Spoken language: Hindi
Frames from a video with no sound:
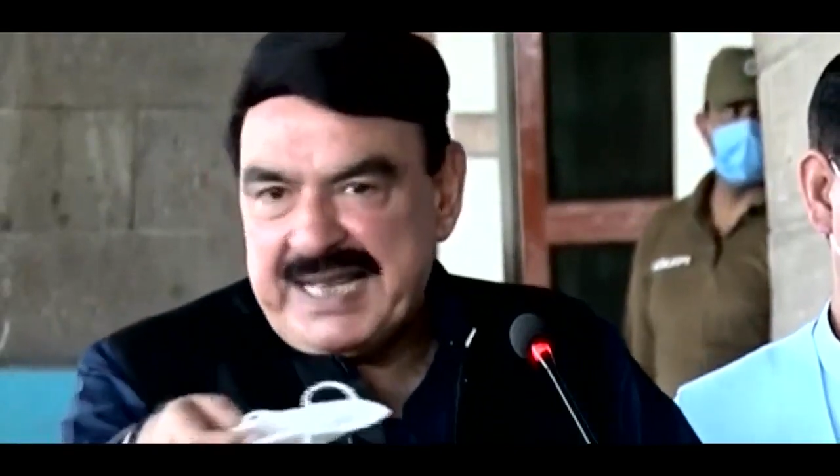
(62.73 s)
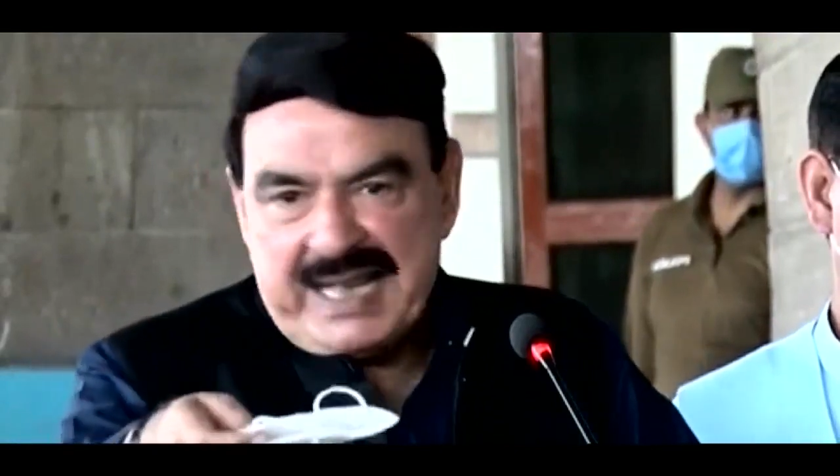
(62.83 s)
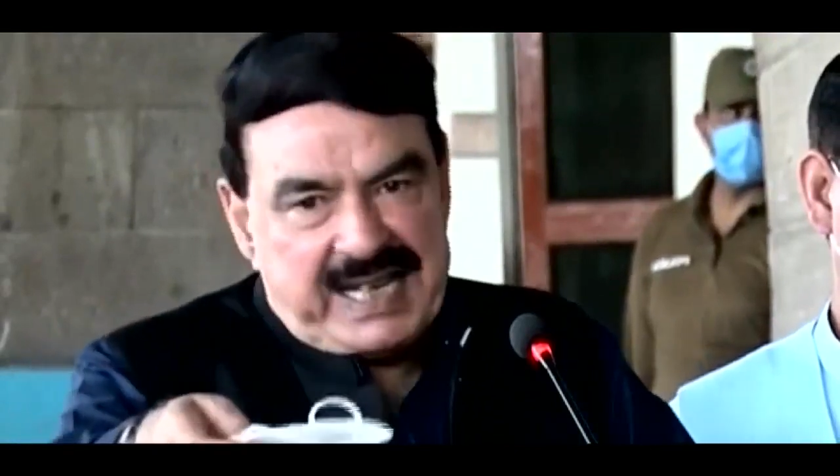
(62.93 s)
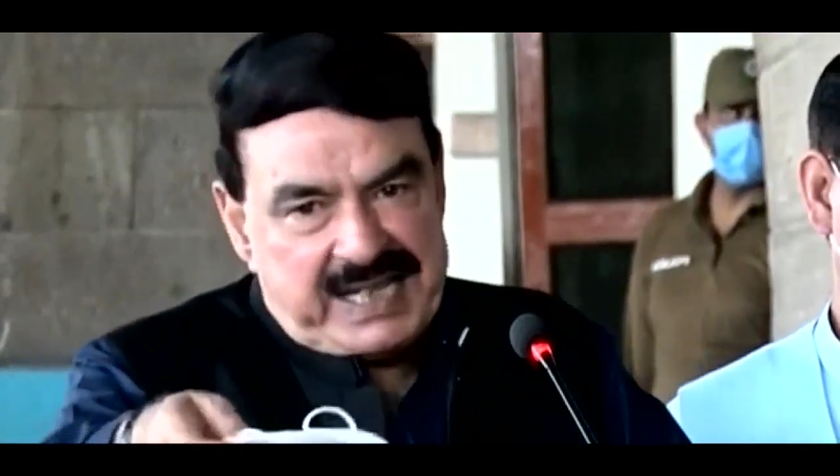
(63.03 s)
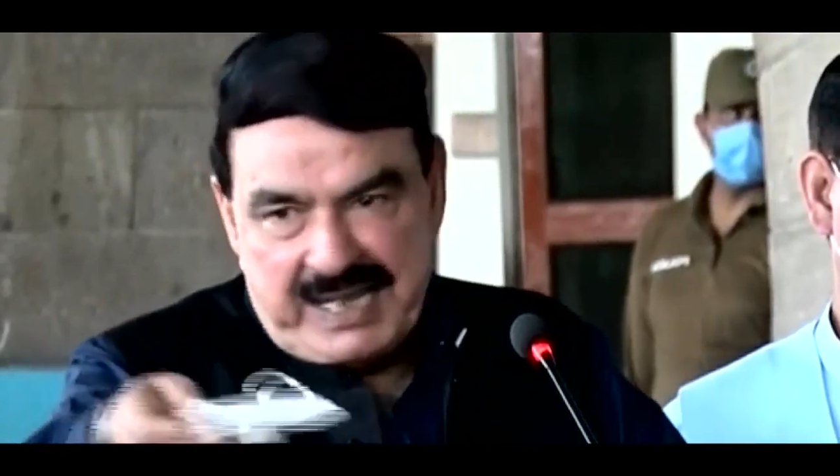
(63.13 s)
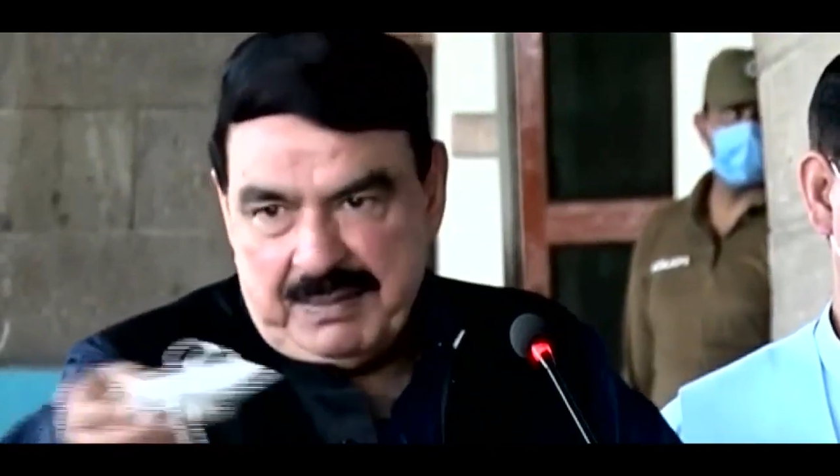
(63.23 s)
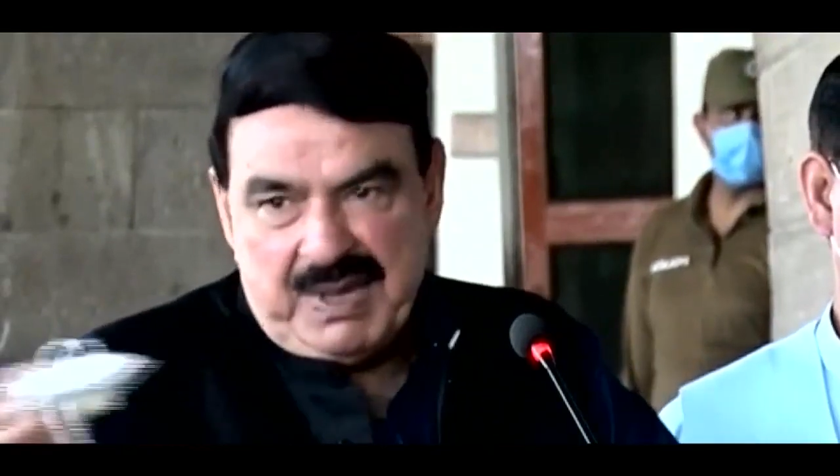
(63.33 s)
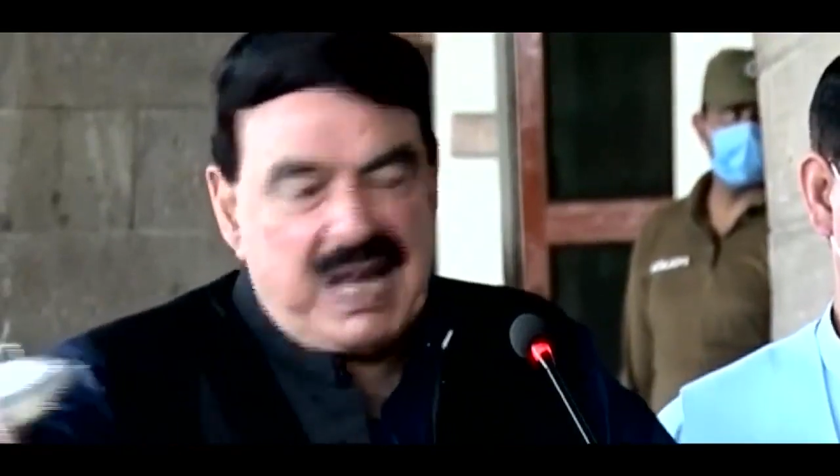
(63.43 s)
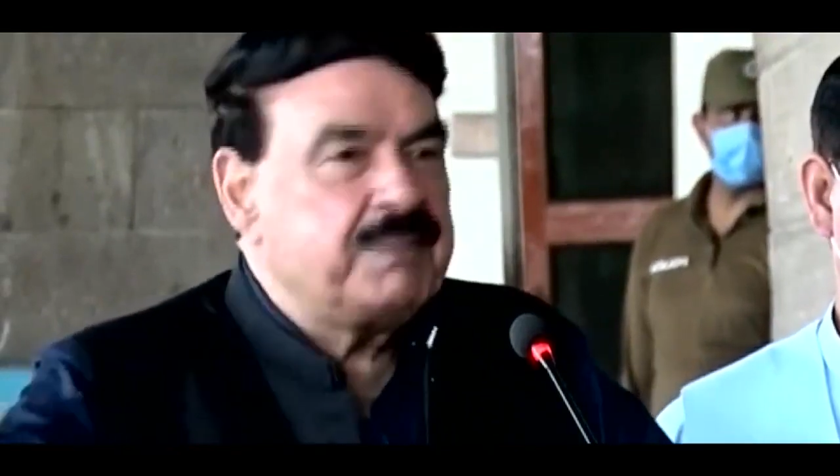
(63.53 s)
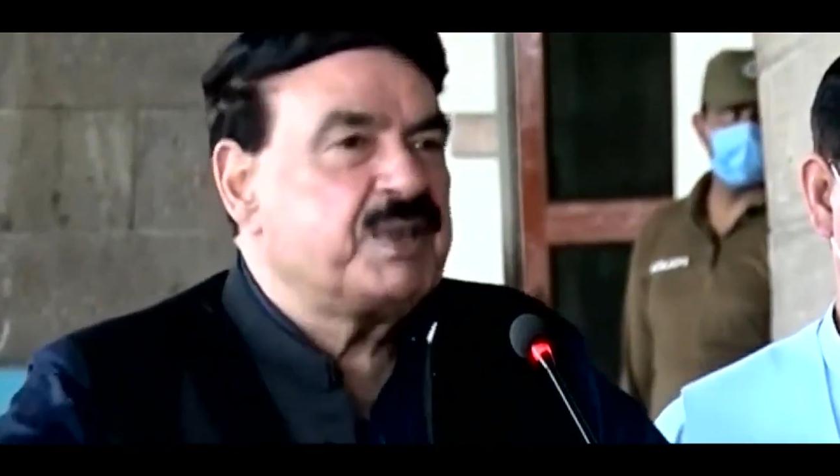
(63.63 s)
चले जी
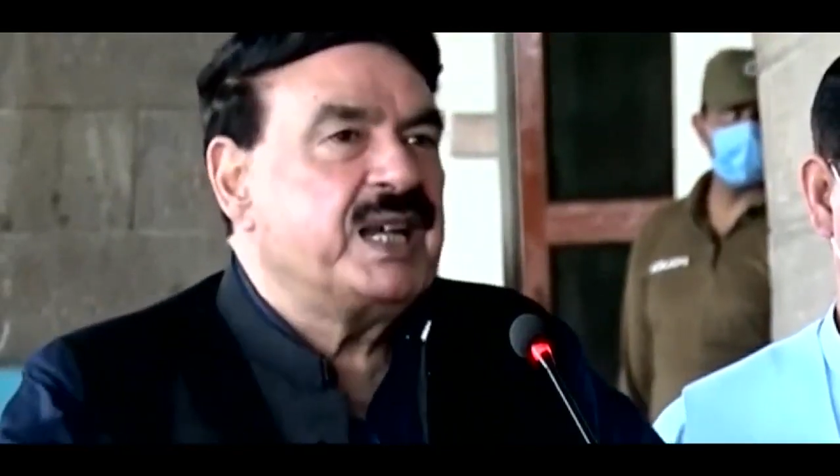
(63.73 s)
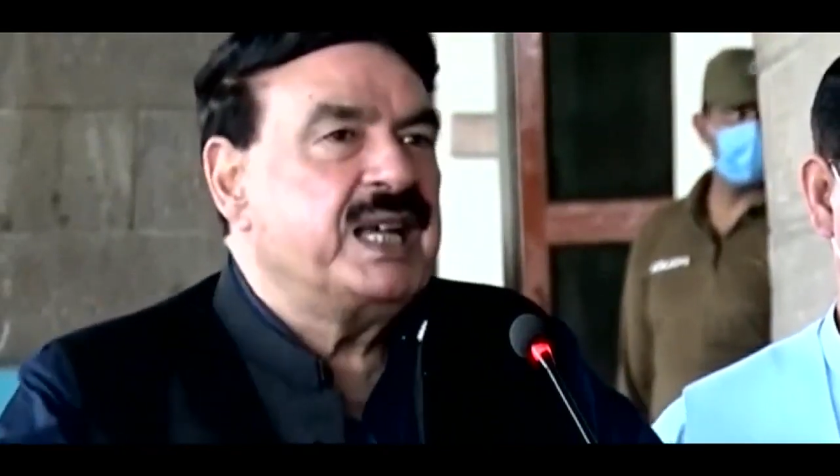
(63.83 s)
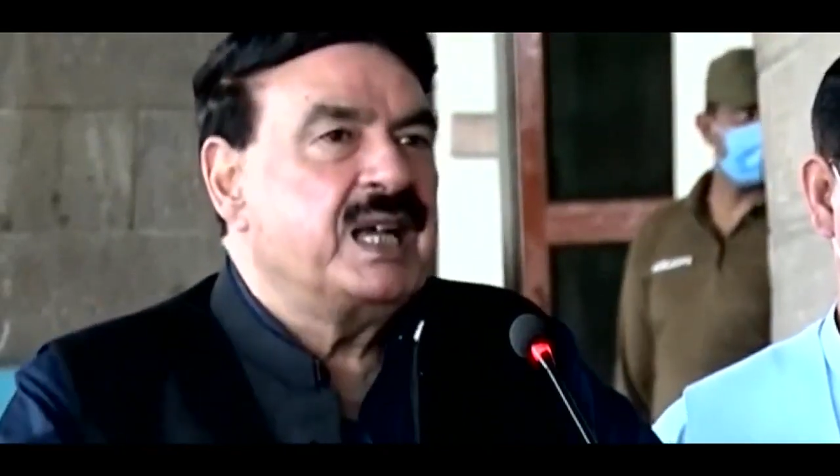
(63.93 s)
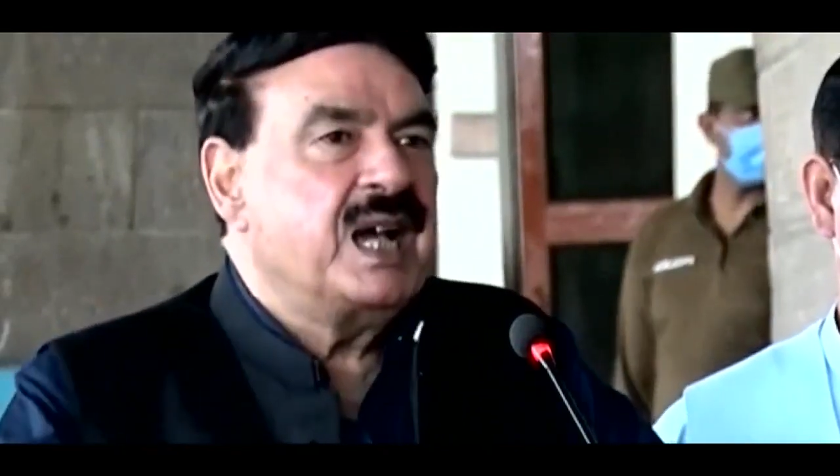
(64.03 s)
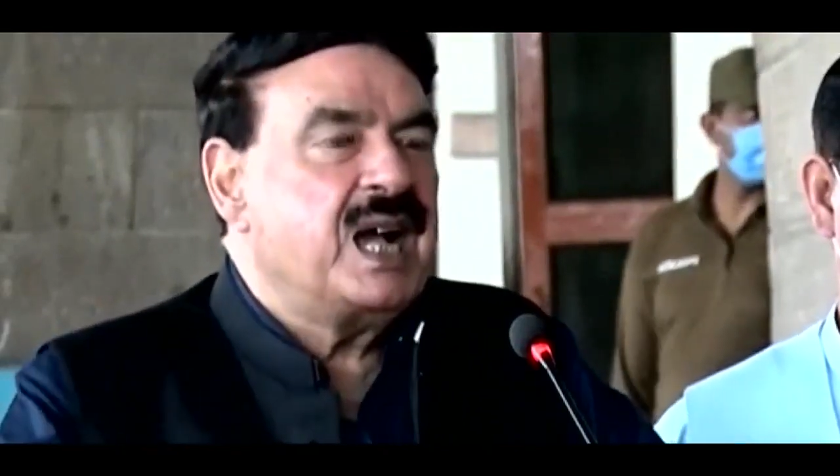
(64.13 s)
अभी आप चलें